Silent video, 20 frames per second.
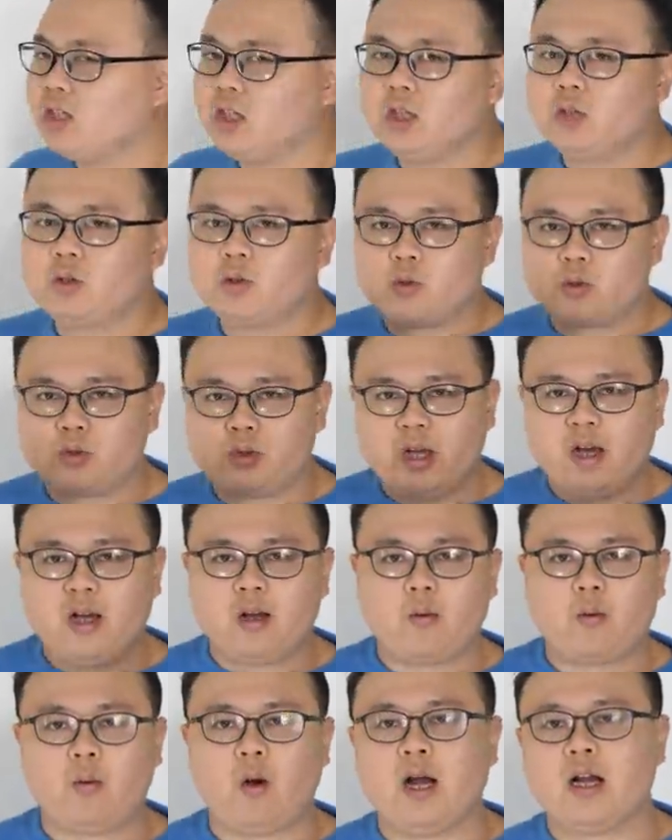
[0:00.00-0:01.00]
棋
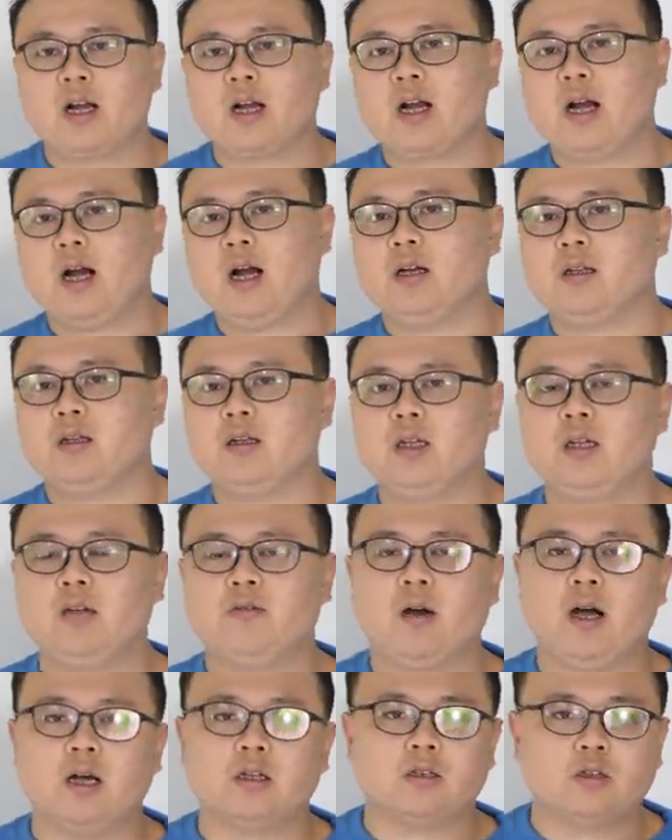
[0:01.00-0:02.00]
最尴尬的地
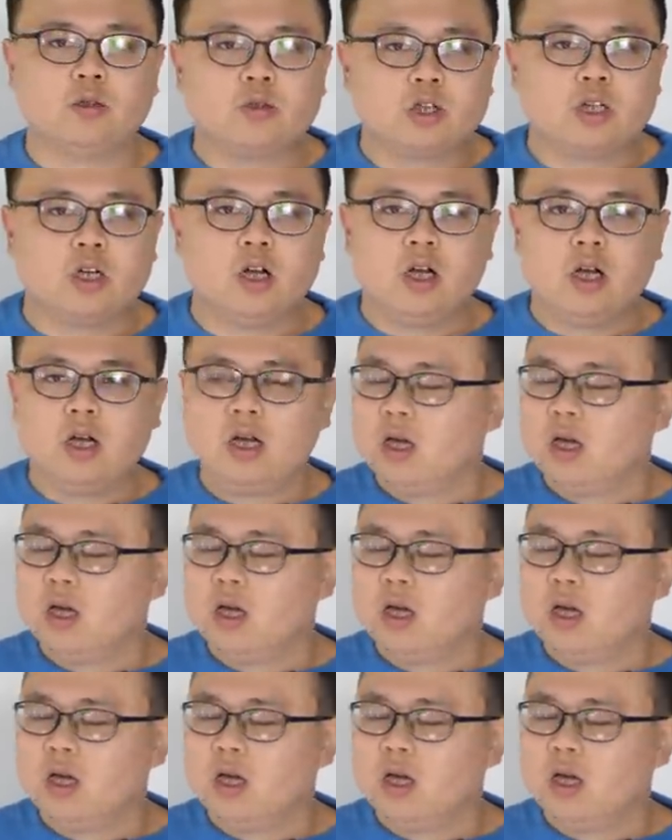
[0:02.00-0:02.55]
方就是